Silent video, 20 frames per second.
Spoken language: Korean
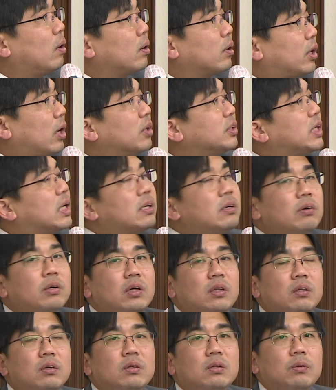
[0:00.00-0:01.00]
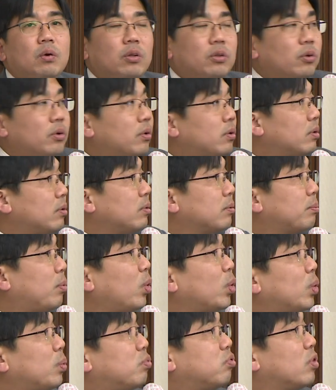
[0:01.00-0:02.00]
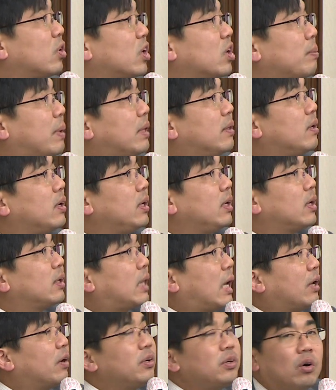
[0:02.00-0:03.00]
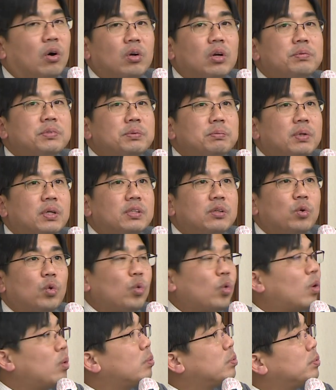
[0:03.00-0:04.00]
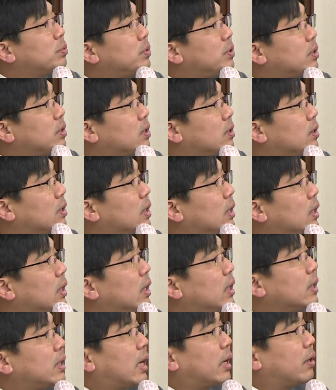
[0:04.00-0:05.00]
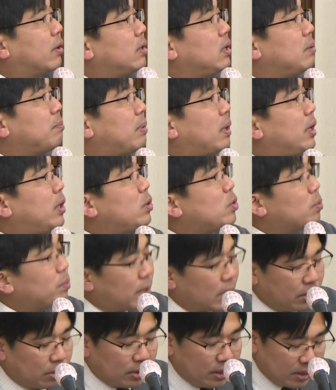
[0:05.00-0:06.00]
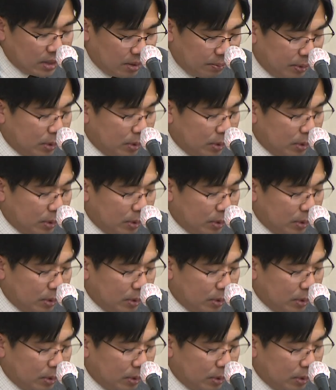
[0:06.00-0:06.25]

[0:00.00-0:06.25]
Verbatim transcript: 경쟁력 있는 어떤 보도 프로그램을 만들기가 당연히 어렵습니다. 그래서 이런 부분들은 당연히 빨리 좀 개선이 될